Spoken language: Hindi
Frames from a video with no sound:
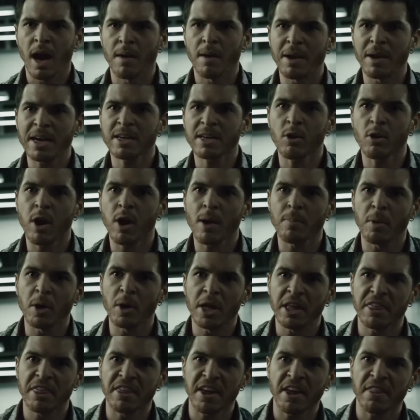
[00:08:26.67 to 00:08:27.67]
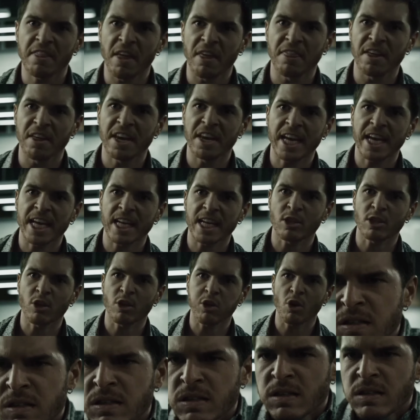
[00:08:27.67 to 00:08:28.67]
घोटने लगता है लेकिन
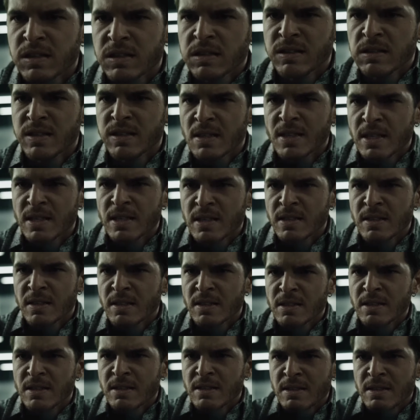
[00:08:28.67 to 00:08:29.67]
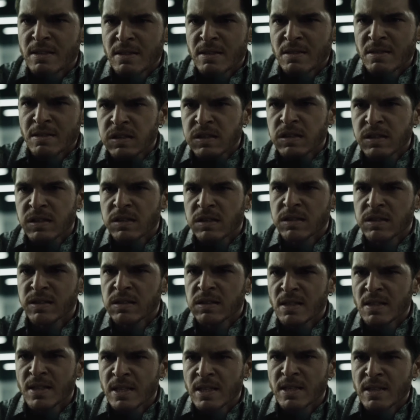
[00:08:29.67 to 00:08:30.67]
तभी पीछे से ऐना एक कैंची इवान
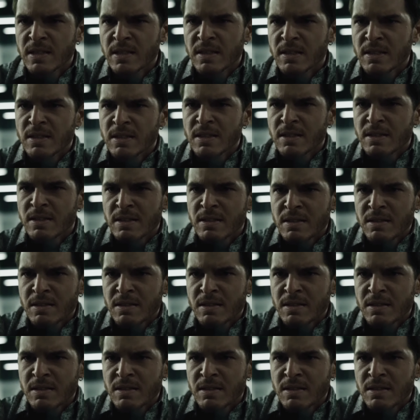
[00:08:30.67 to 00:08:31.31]
के गले में दो बार